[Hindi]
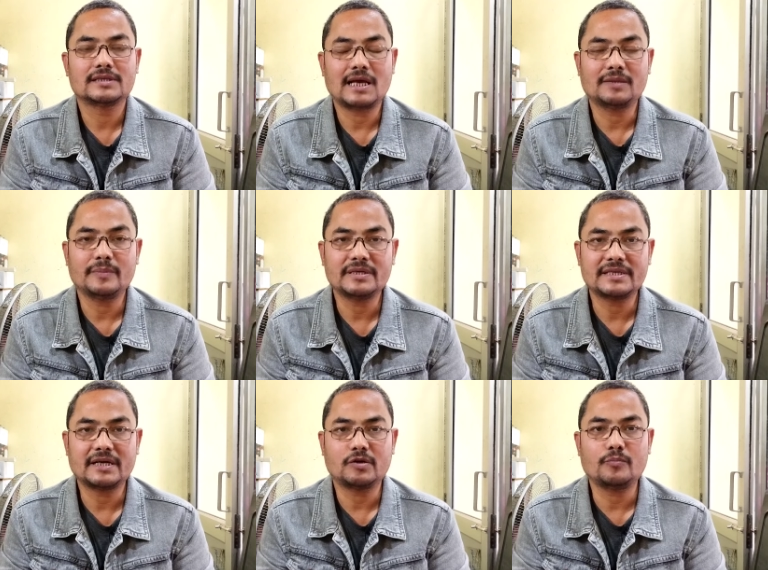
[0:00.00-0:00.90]
साथ में
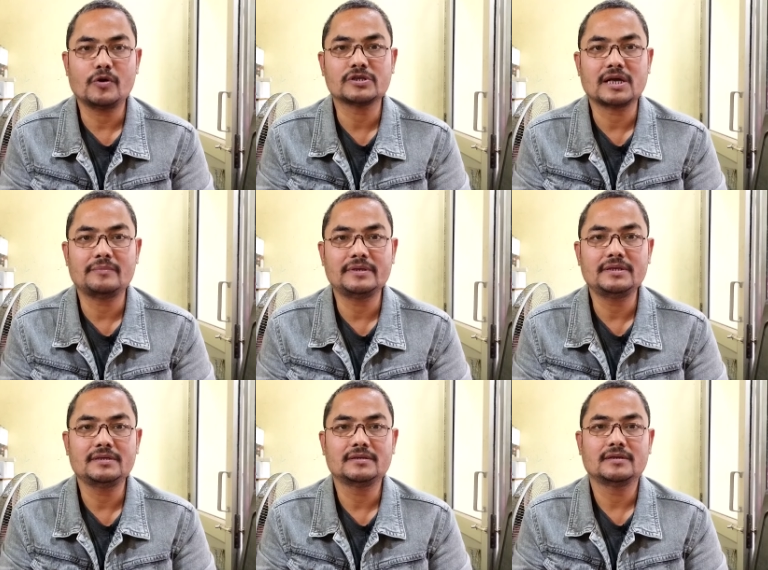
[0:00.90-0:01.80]
सेटअप बॉक्स का
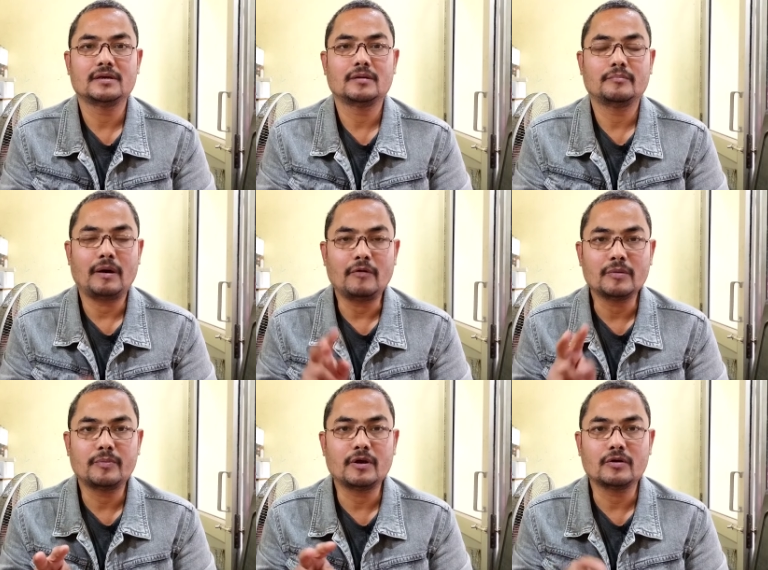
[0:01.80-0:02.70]
भी
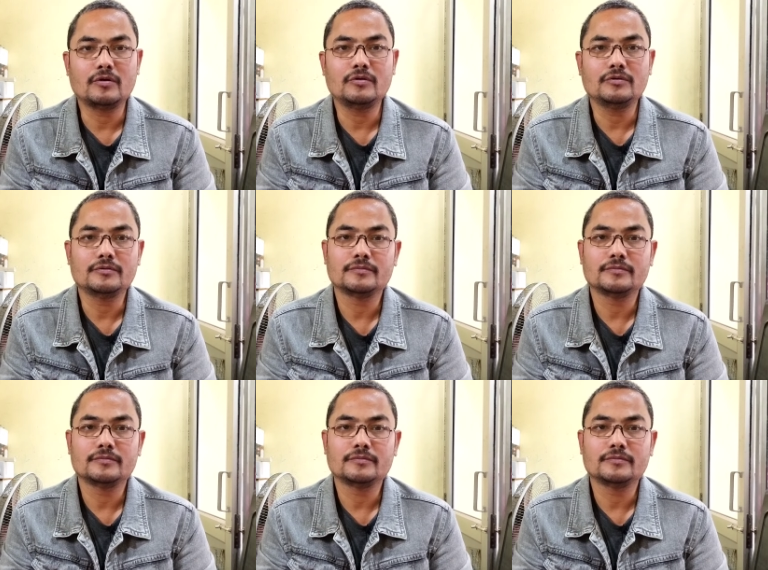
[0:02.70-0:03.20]
पावर प्लग को